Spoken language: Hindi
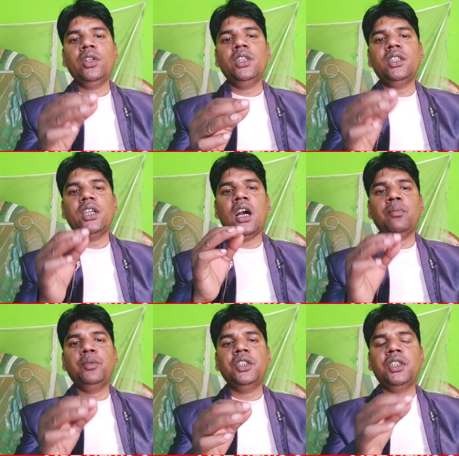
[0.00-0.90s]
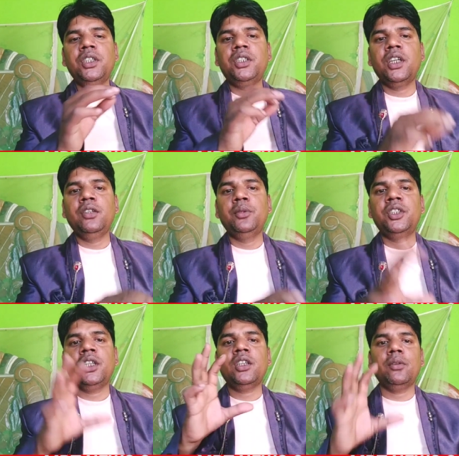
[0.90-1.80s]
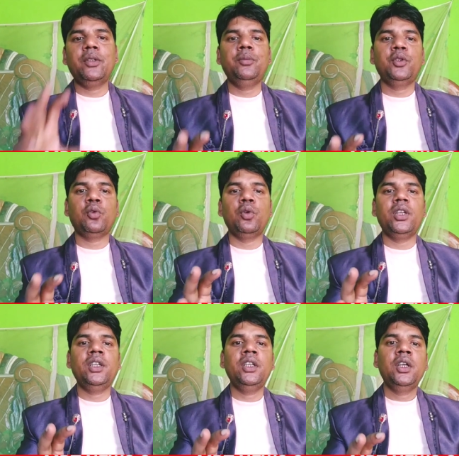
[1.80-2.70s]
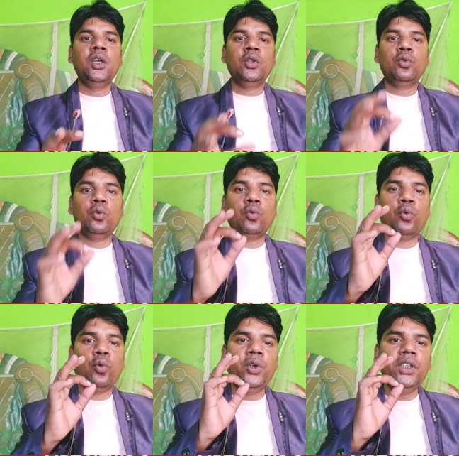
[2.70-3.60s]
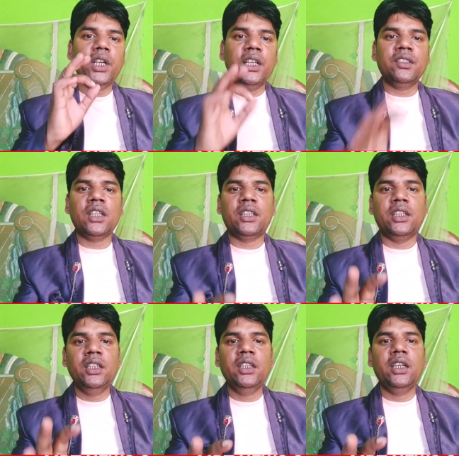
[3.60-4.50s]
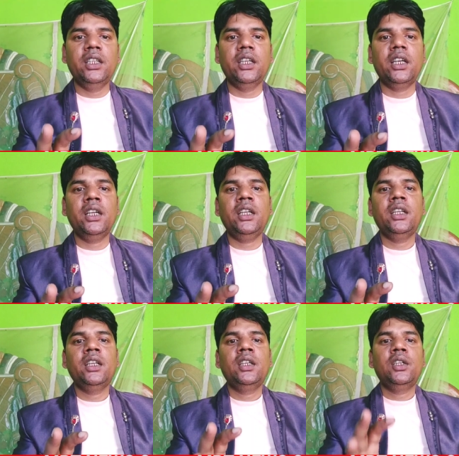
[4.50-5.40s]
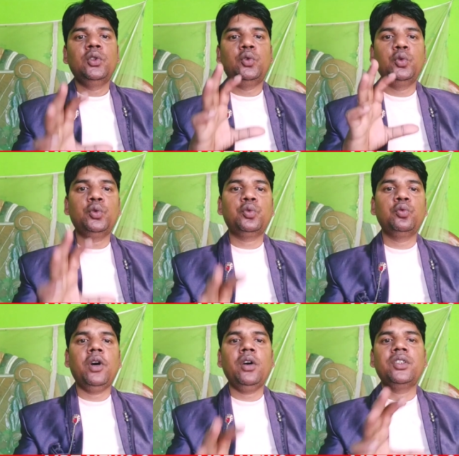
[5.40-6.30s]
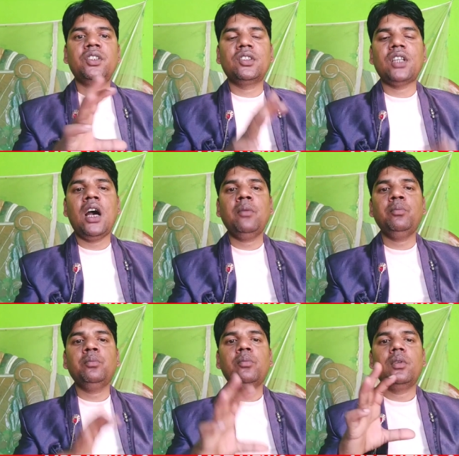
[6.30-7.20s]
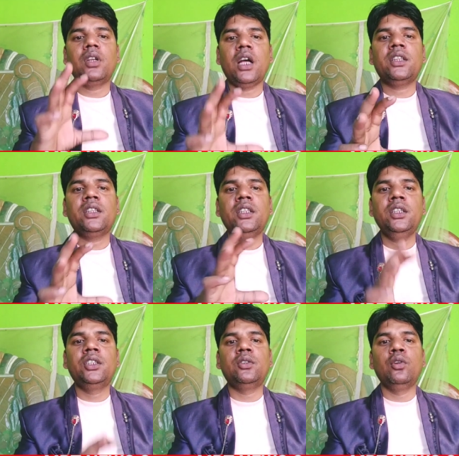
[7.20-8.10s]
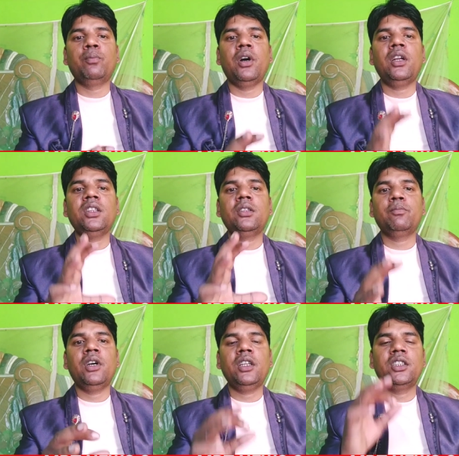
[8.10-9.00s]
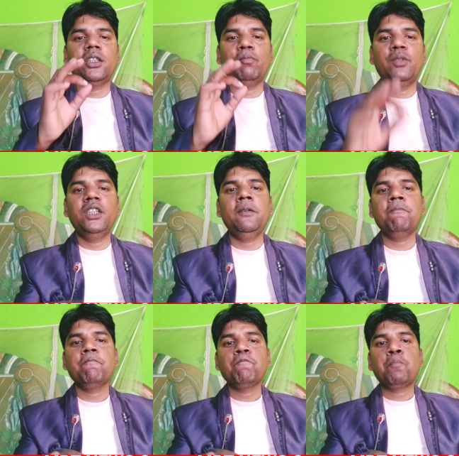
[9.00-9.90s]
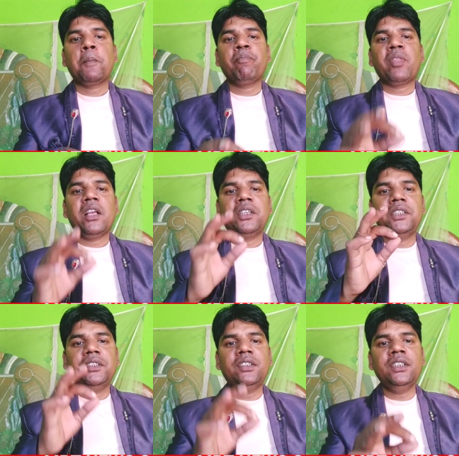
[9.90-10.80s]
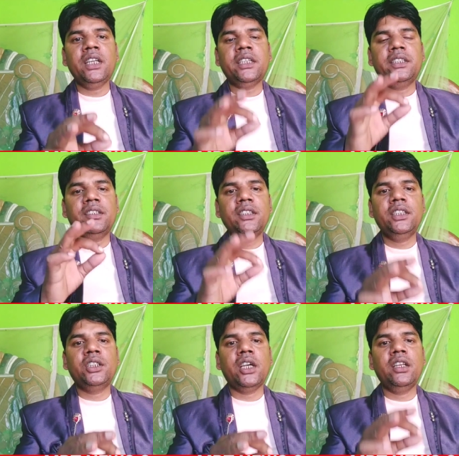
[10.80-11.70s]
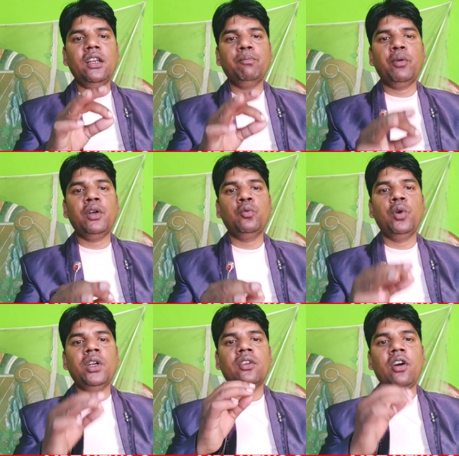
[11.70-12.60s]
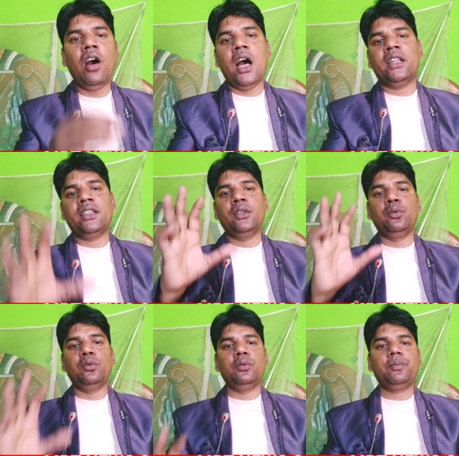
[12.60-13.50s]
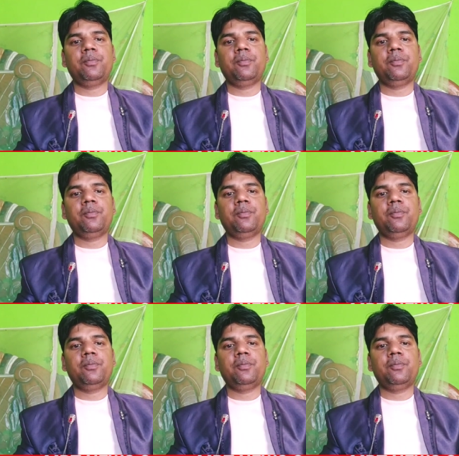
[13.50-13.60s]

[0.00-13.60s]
और जे की आप जे की टेलीविजन कभी भी खोलें तो कोई ऐसा दिन नहीं है जो सुबह शाम रात्रि दोपहर तिपहर जब भी किसी न किसी चैनल पर वो न आते हो